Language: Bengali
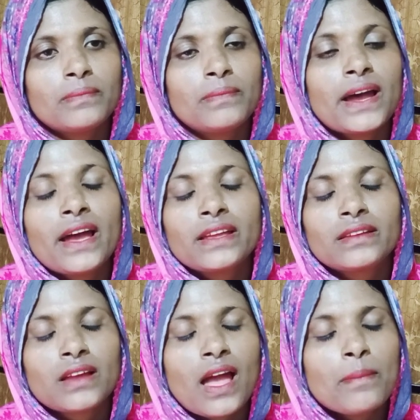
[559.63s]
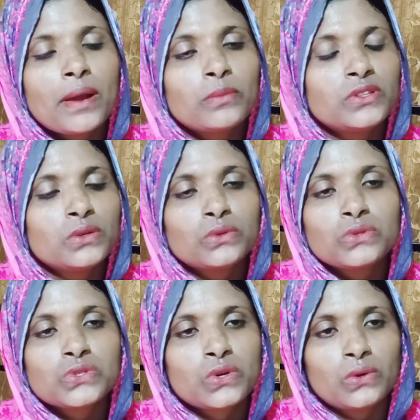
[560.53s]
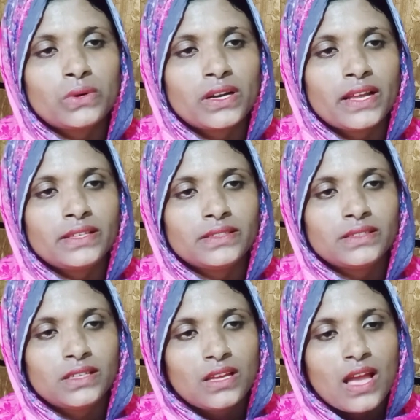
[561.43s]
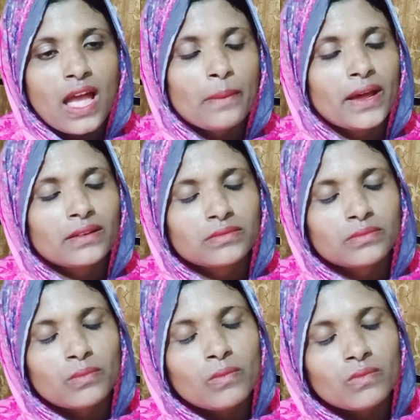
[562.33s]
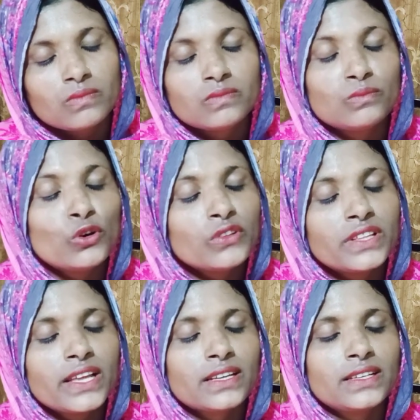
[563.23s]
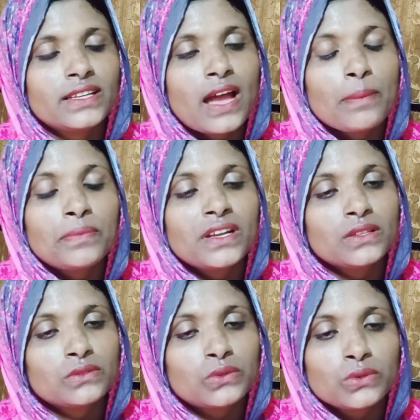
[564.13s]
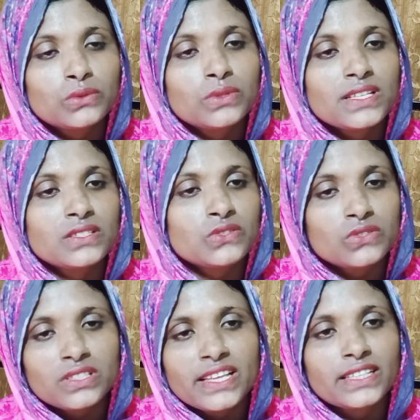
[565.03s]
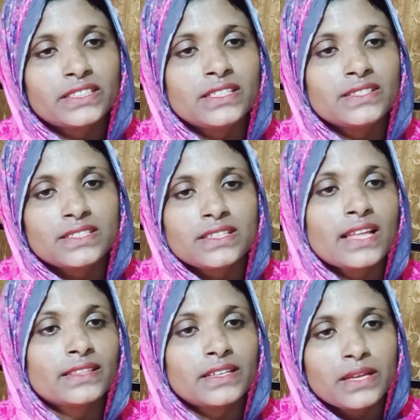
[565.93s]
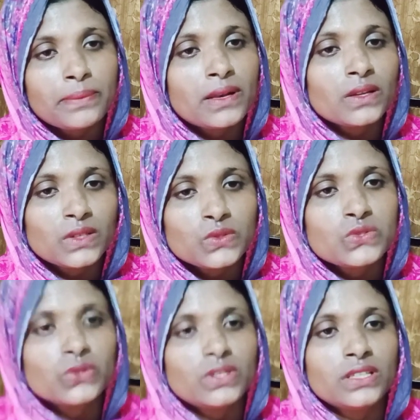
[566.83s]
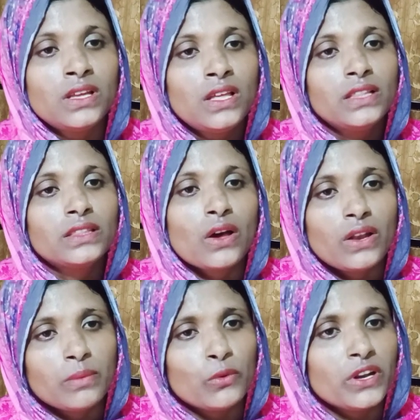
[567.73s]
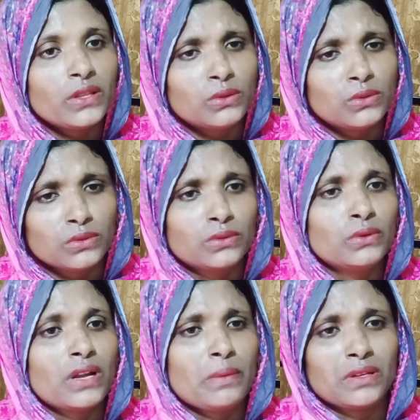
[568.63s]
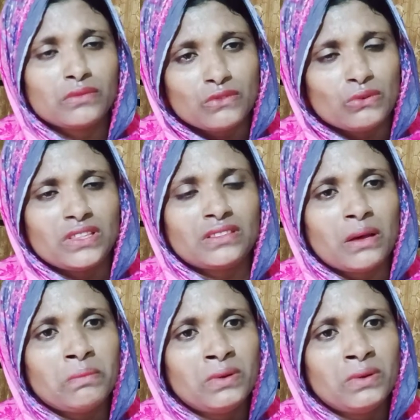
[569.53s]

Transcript: ভাই আমার মধ্যে কোনো ছলনা নাই আমার মন দেখলে আপনারা তো নতুন আইছেন যদি দেখতেন যে না তানিয়া পাল্লাঙ্গি একটু চলি তাহলে মনের দুঃখটা আমি কইতাম